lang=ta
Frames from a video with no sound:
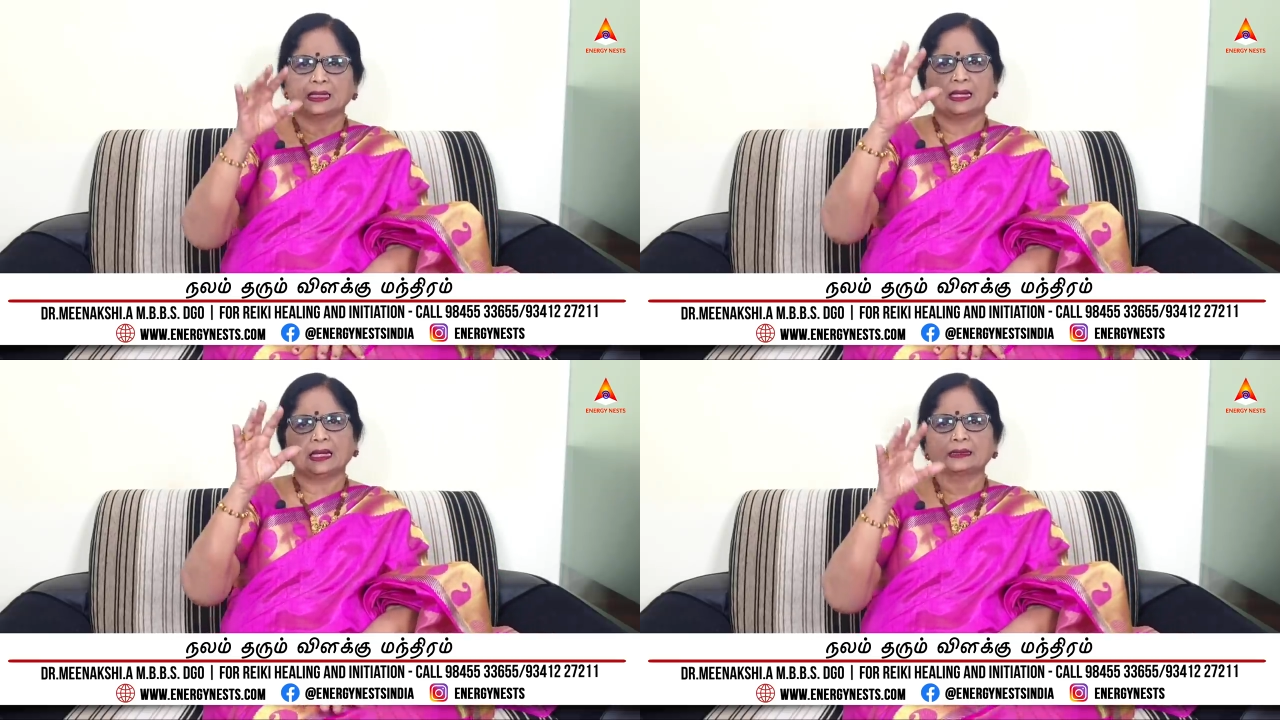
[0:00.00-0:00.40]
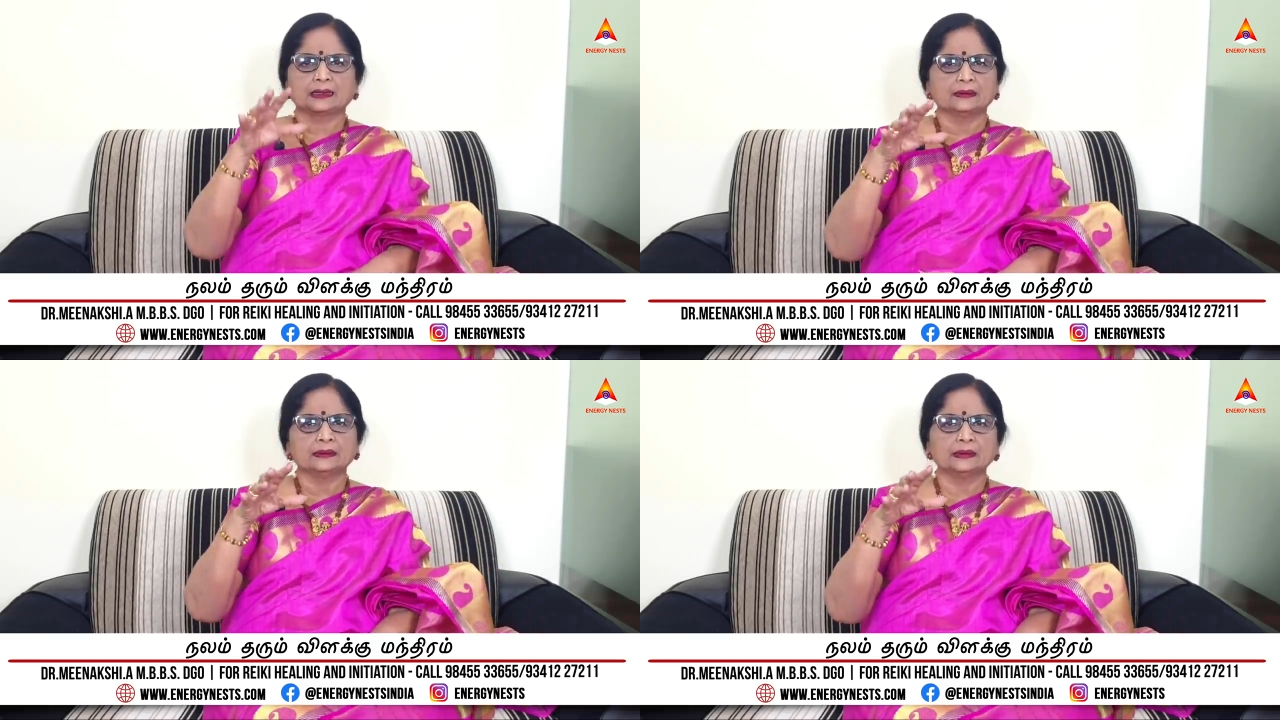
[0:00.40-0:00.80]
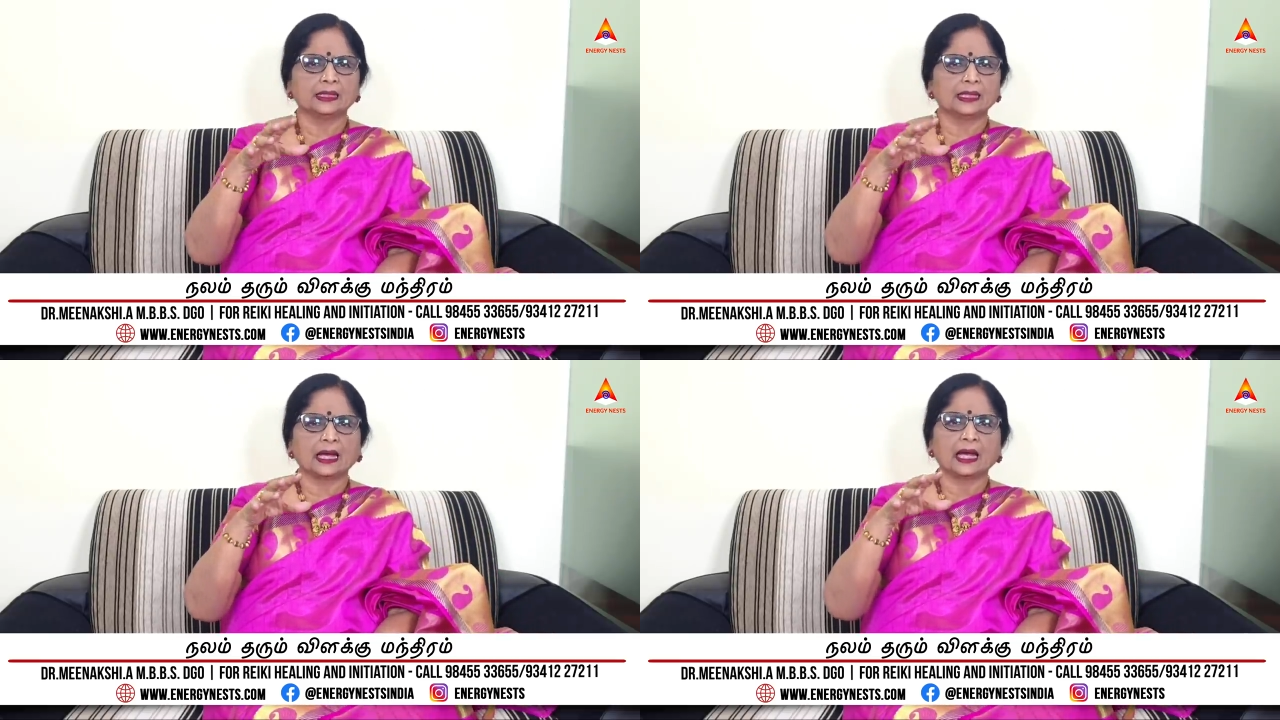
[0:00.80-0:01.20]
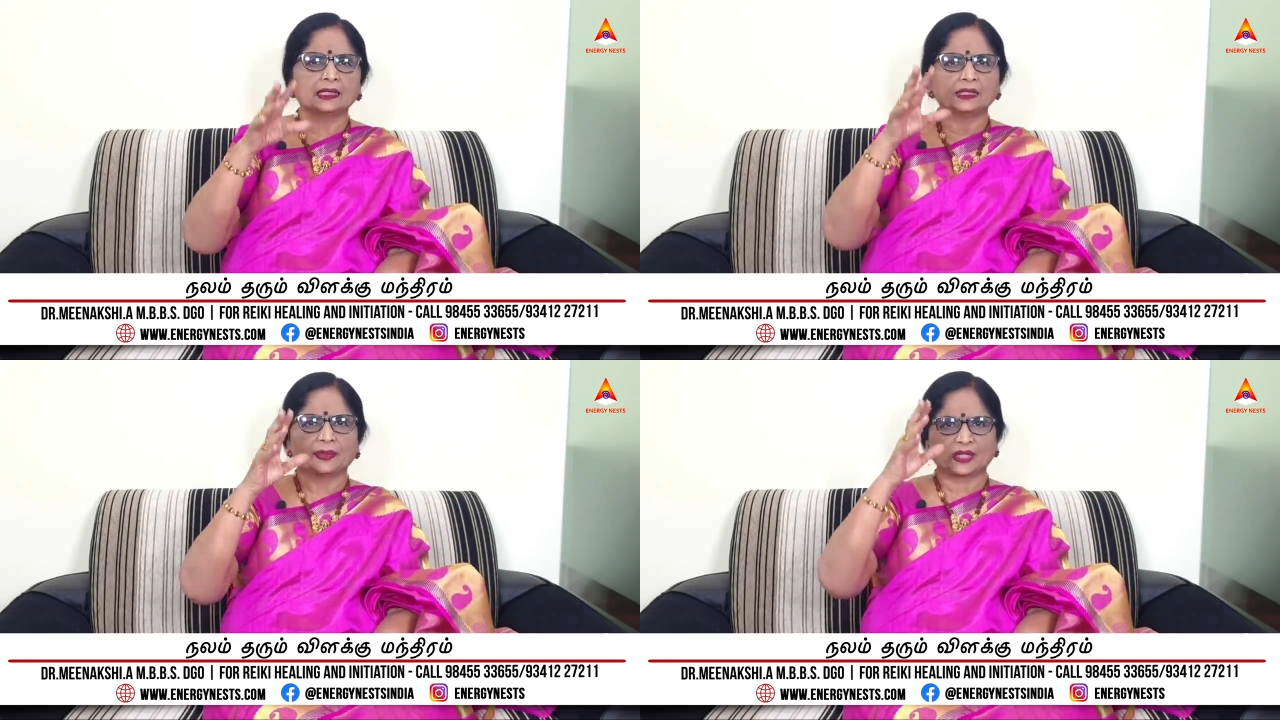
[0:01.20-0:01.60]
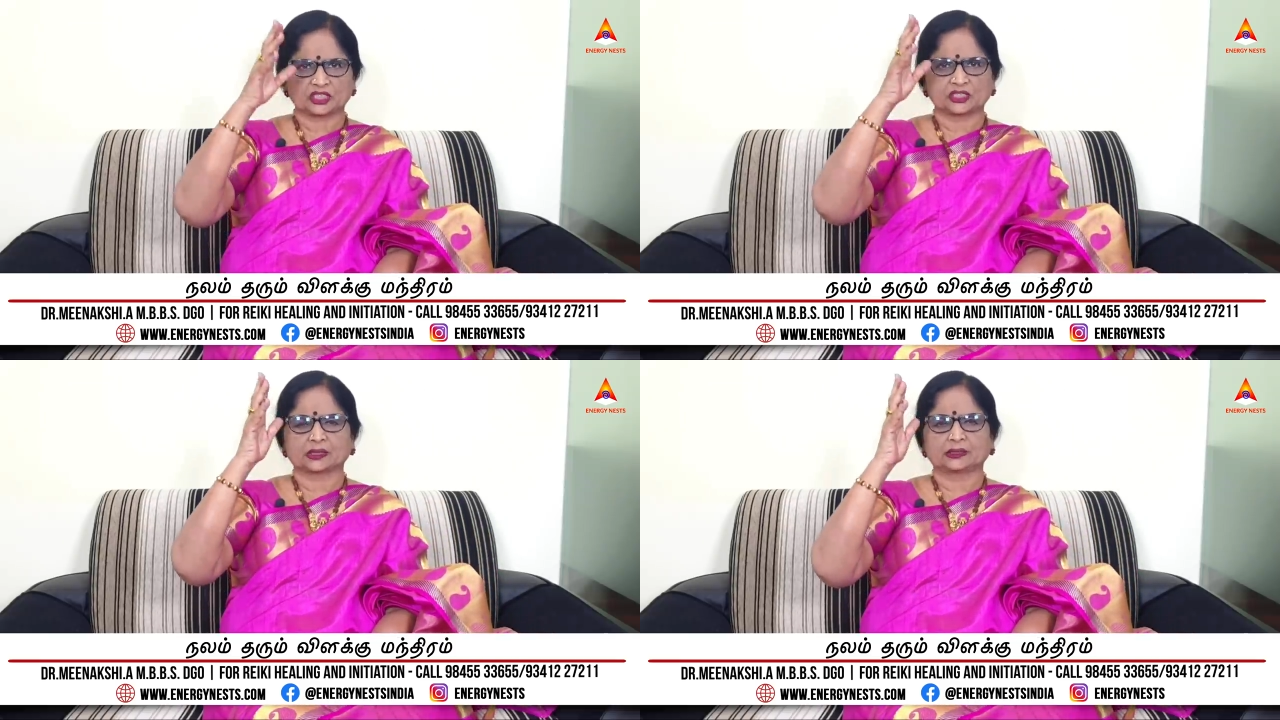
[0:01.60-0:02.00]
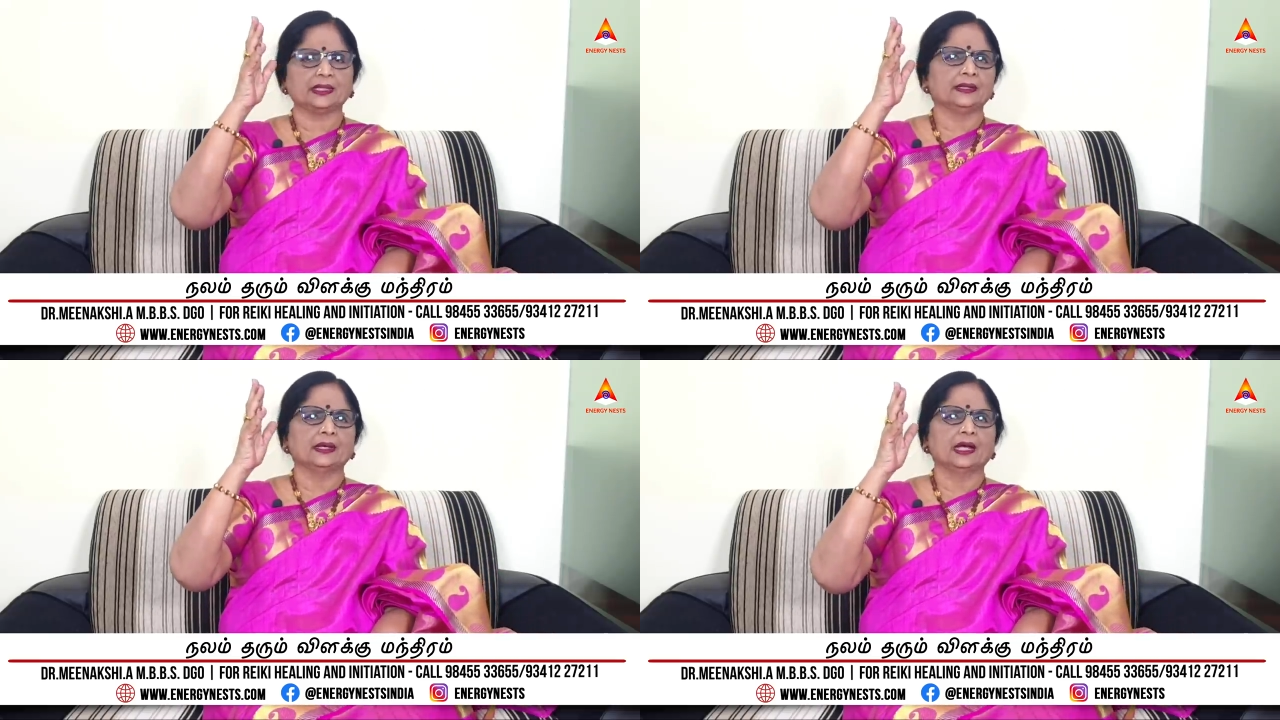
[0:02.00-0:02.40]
எல்லாத்துக்கும் இல்லையா ஆதிபராசக்தி